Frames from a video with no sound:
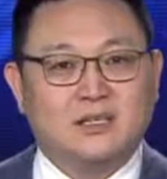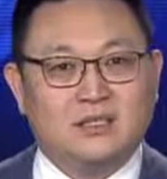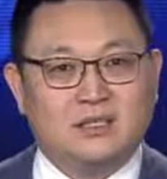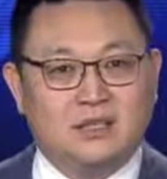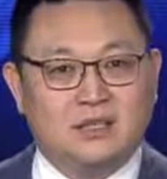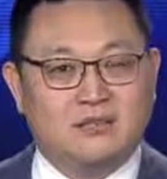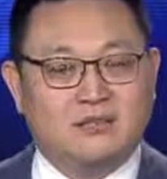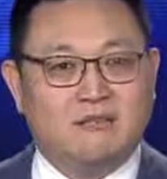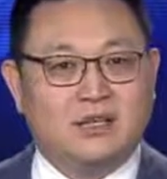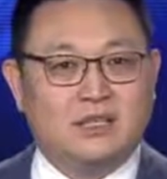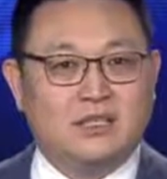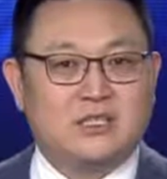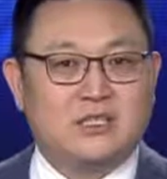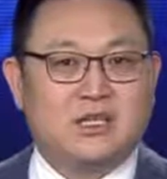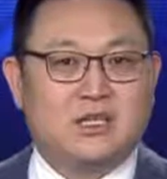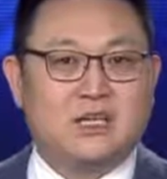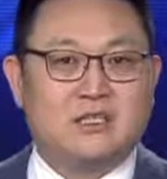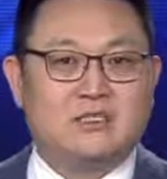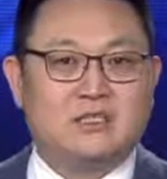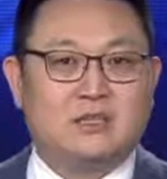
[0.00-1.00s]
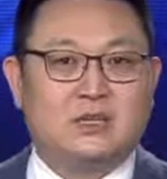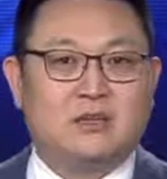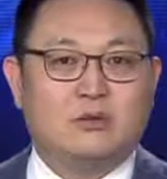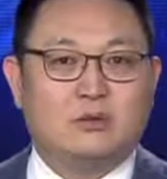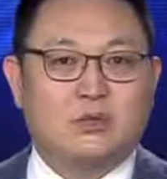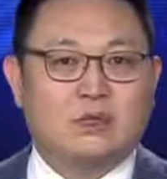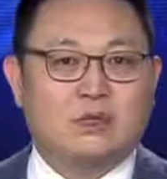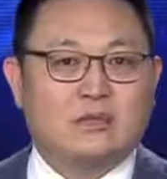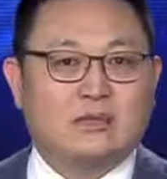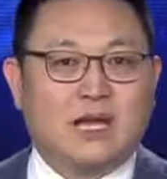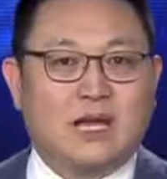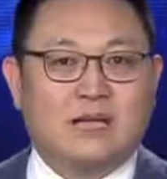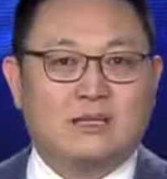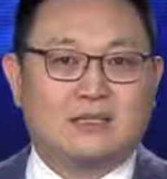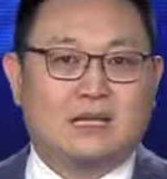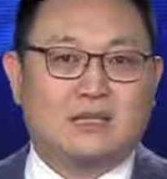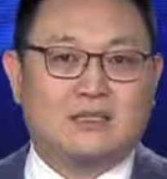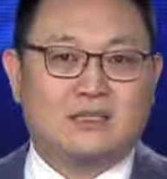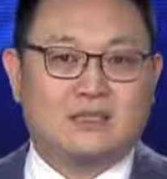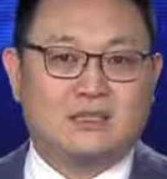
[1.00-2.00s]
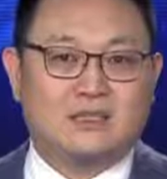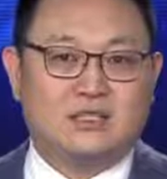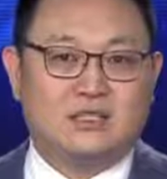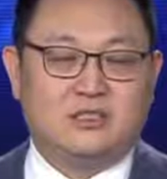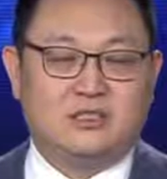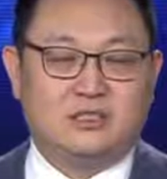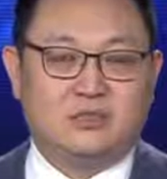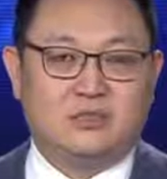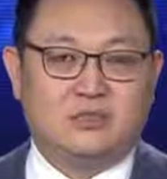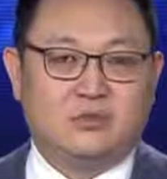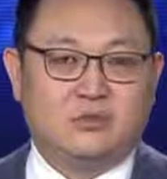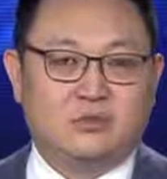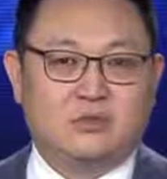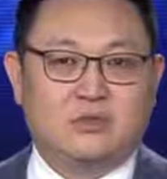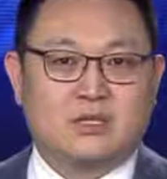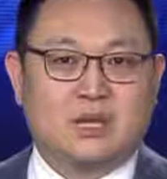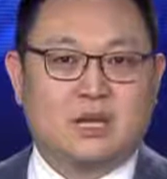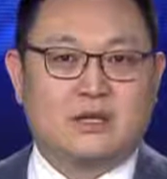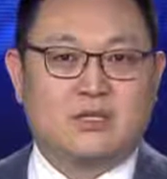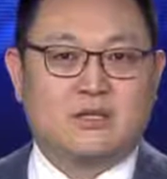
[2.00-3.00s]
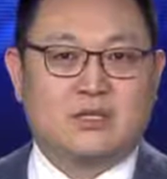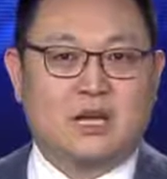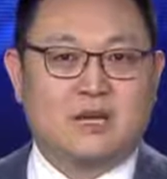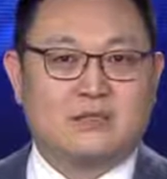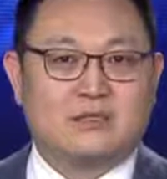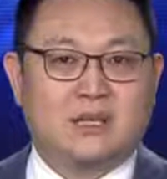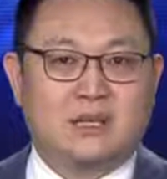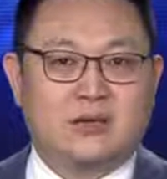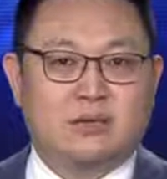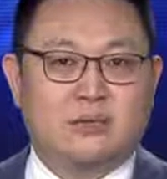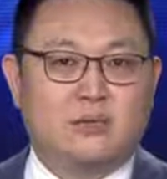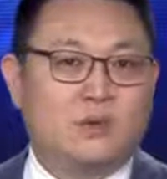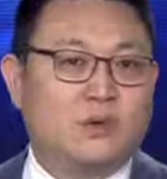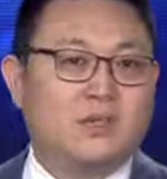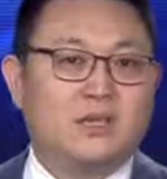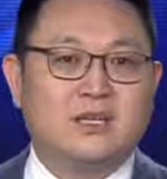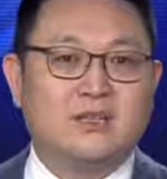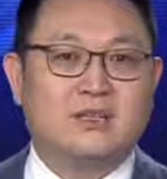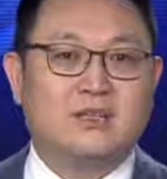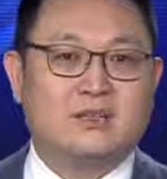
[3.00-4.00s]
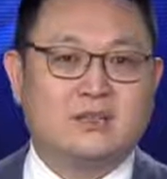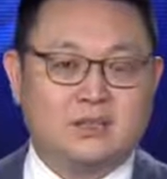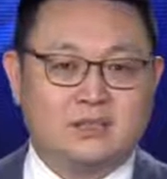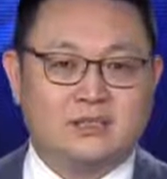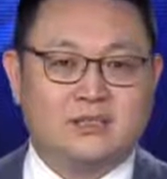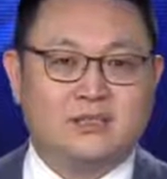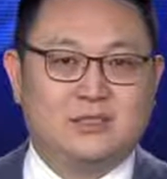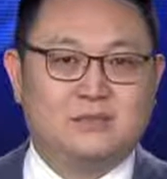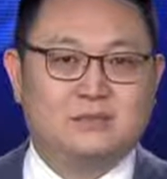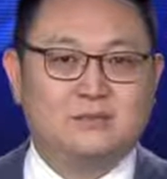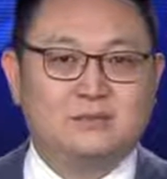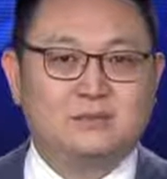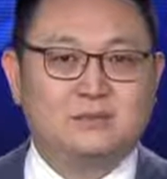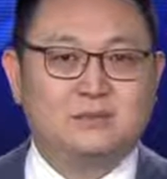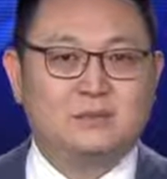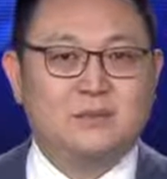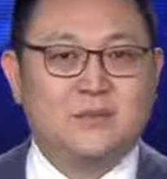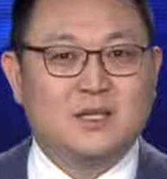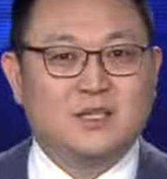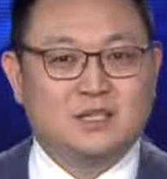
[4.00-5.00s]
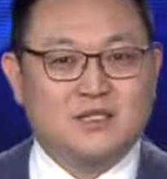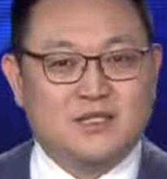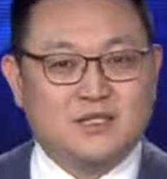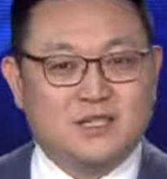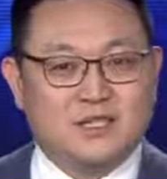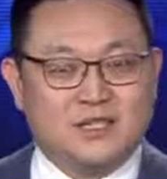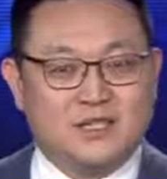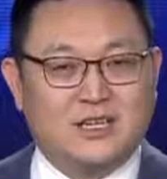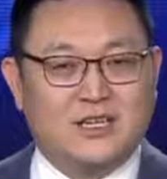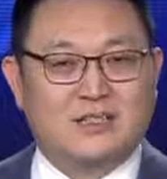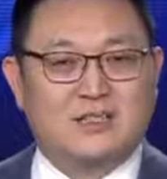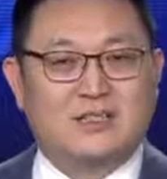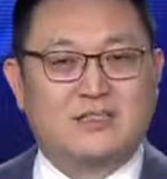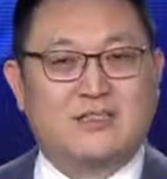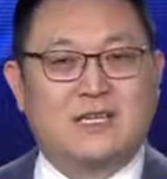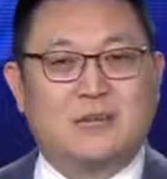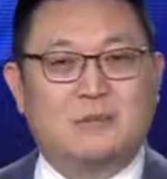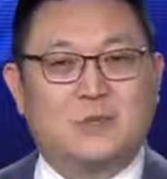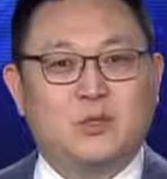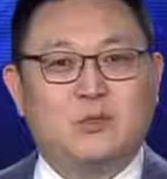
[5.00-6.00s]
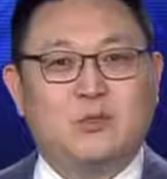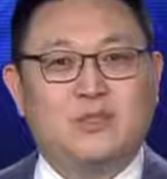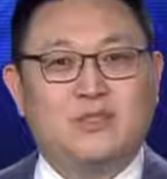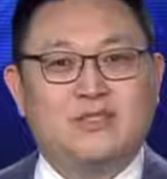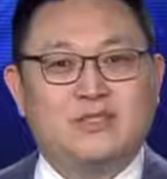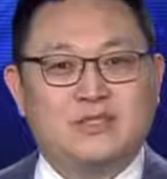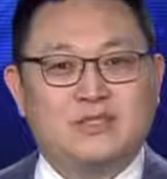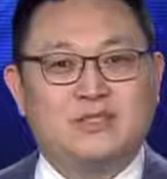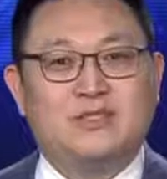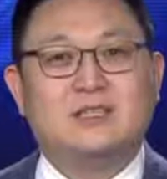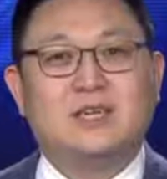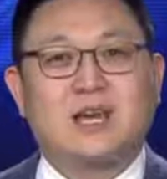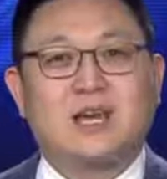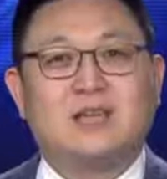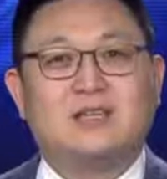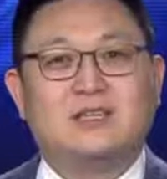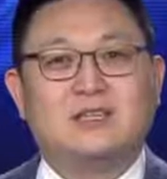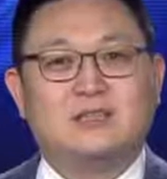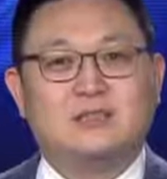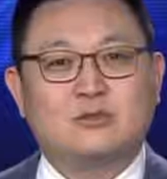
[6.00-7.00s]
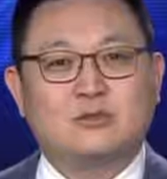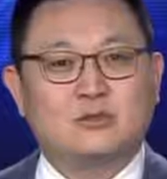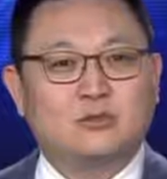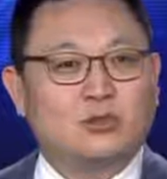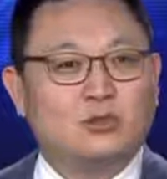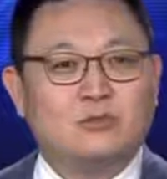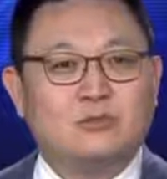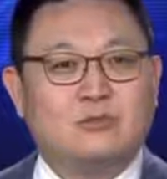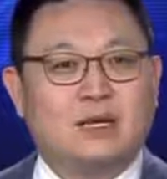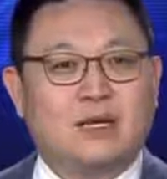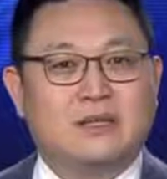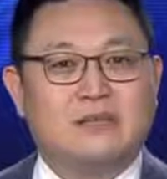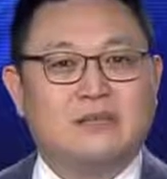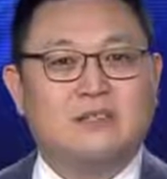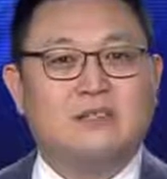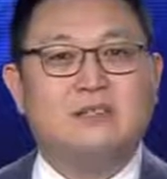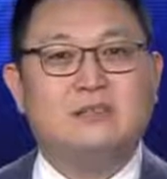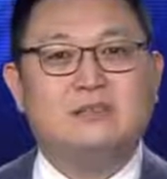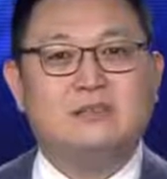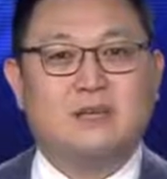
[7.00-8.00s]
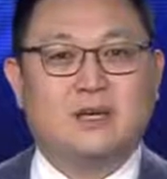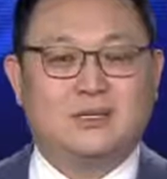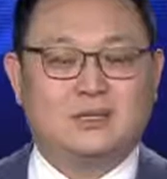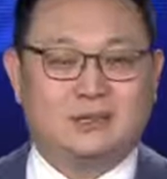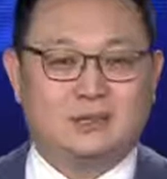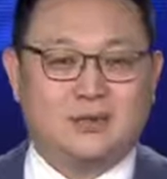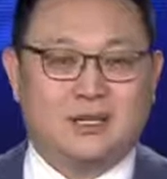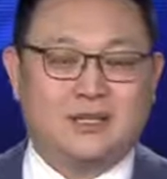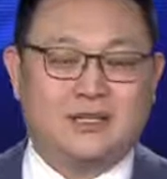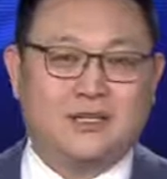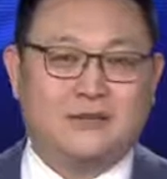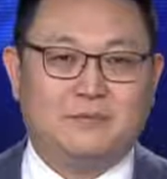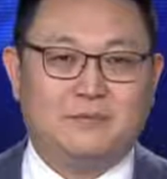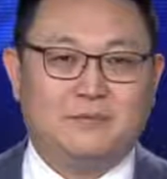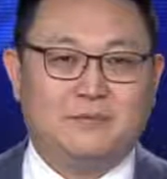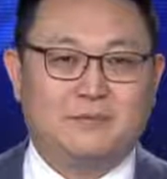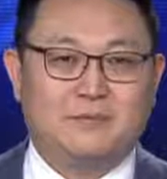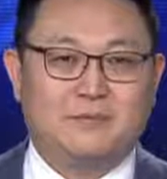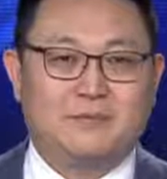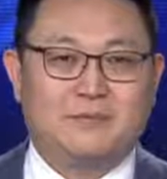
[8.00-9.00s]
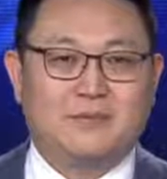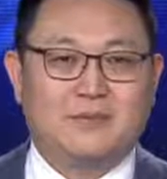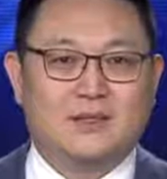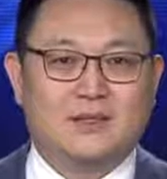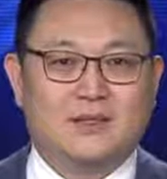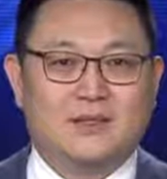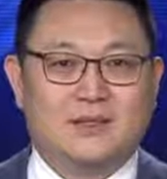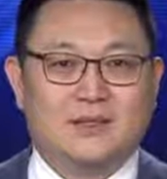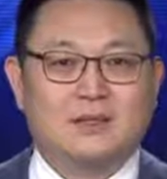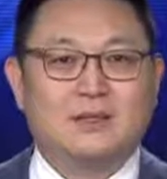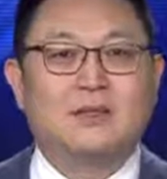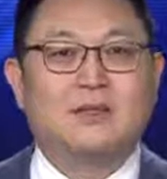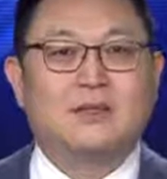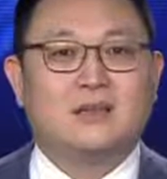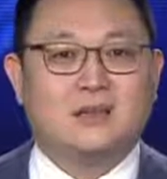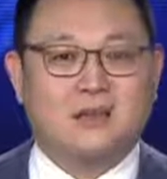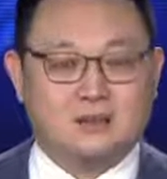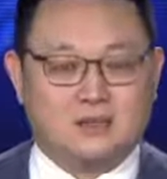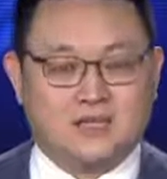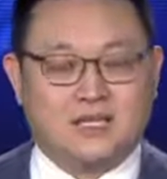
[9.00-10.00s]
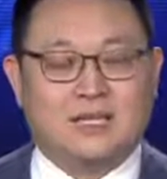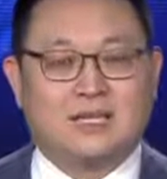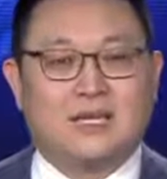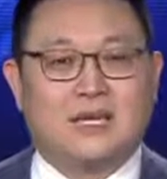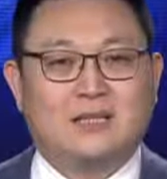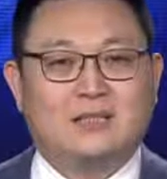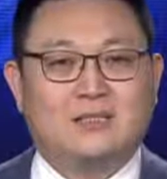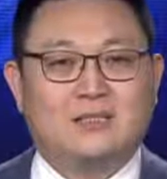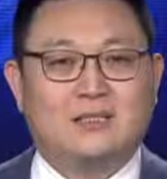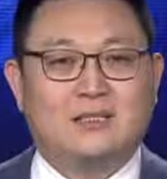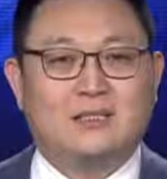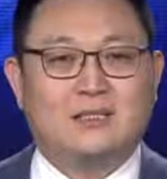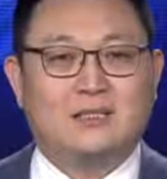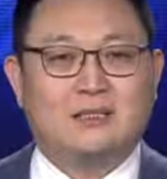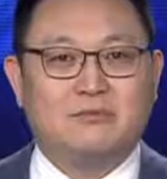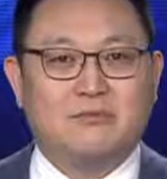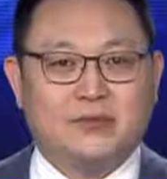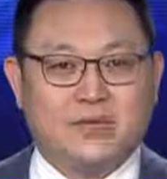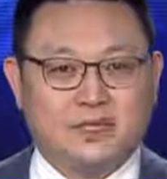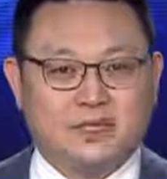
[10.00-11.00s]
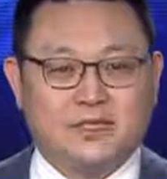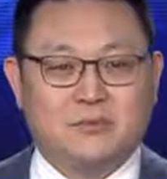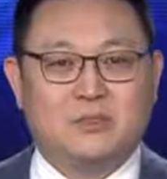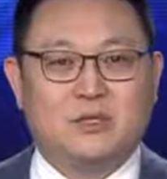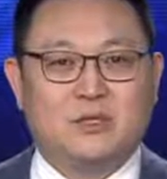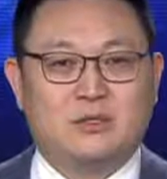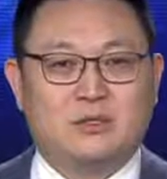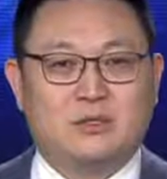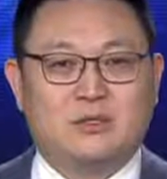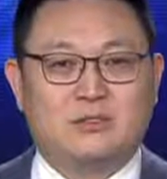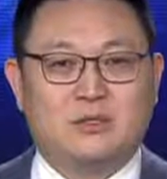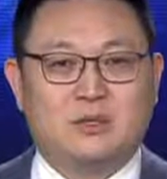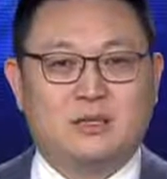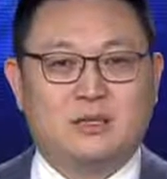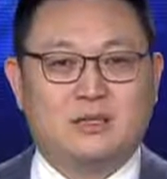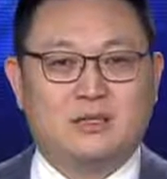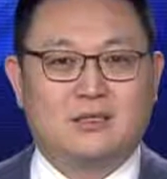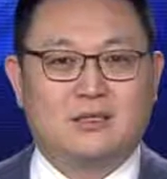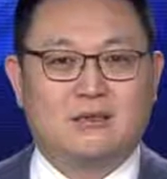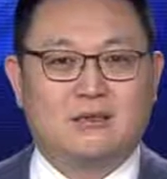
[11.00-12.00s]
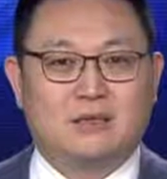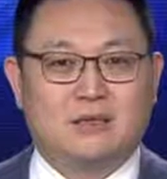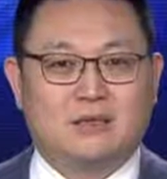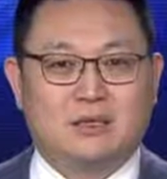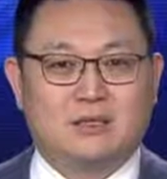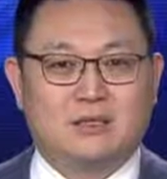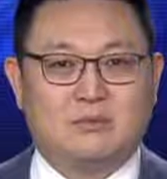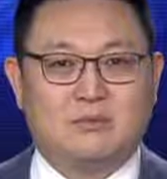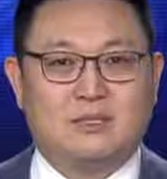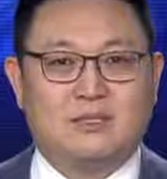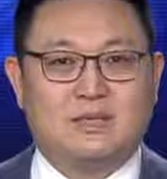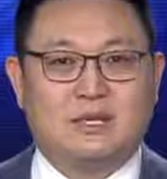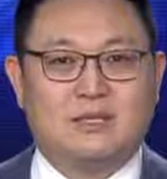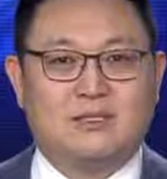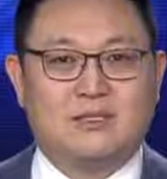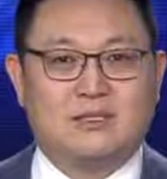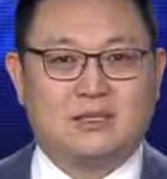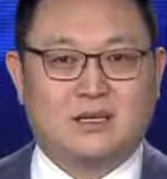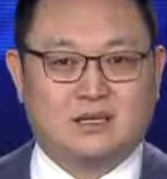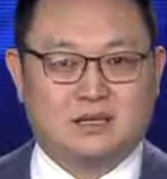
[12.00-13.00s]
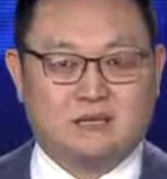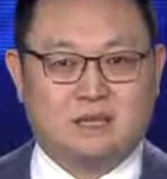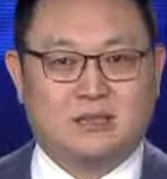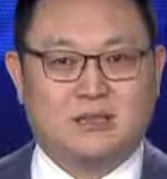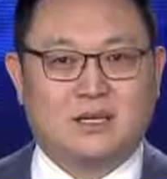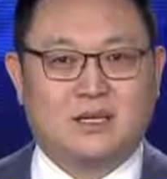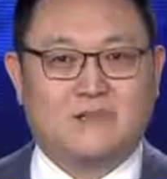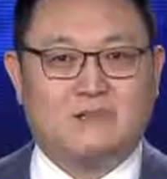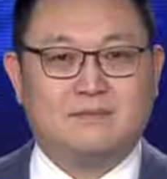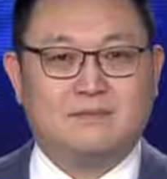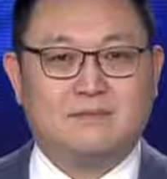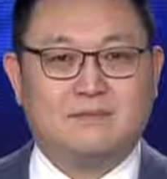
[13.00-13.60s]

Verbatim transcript: 因为这样将会大大的抵制共产党在国内的恶行，这也是咱们对几亥年充满希望的原因。好，谢谢大家，今天的微视频就到这里，更多微视频在新唐人网站。